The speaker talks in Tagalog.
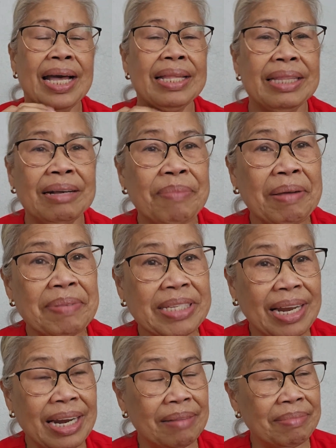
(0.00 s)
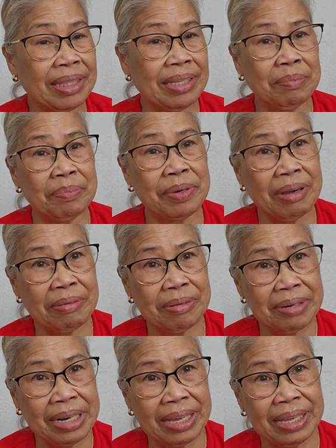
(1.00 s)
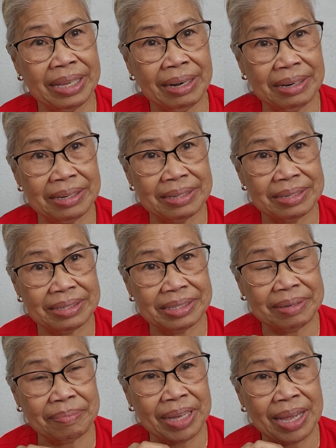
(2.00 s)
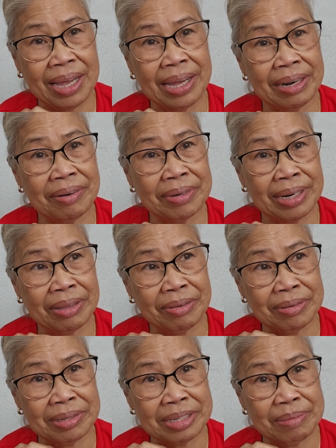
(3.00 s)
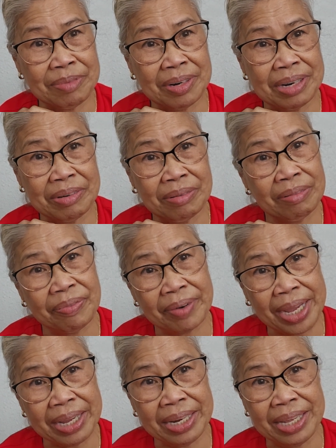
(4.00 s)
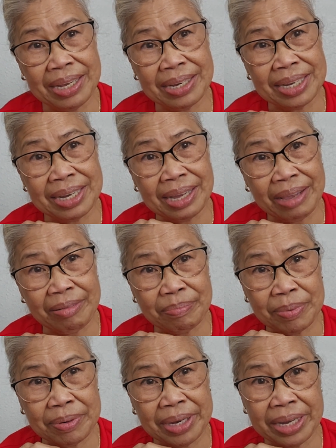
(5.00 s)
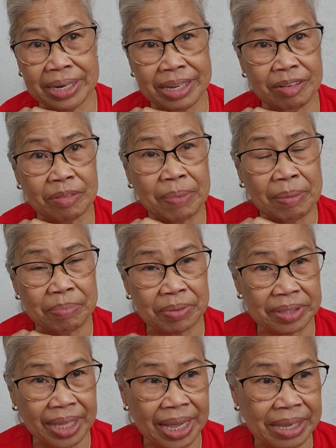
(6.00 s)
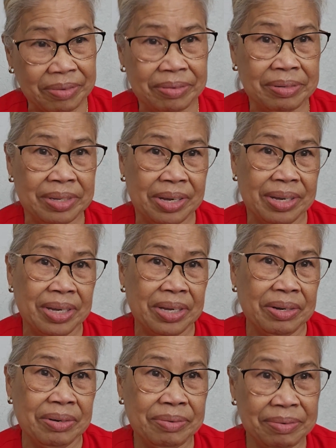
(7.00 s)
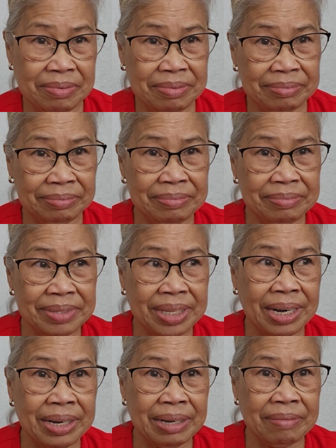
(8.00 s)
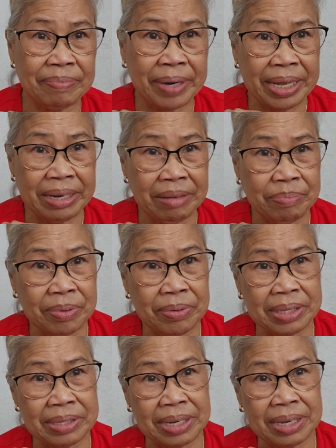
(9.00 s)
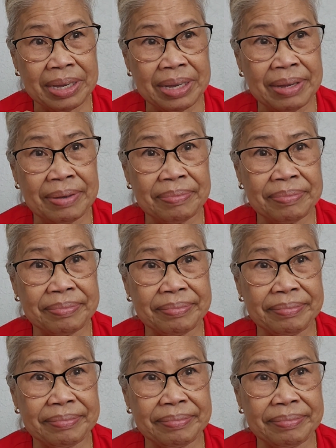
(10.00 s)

at nagpapasalamat din po ako dahil sa mga araw na yun, simula nung Friday hanggang ngayon po ay di pa po tayo. Nung talagang Friday po at saka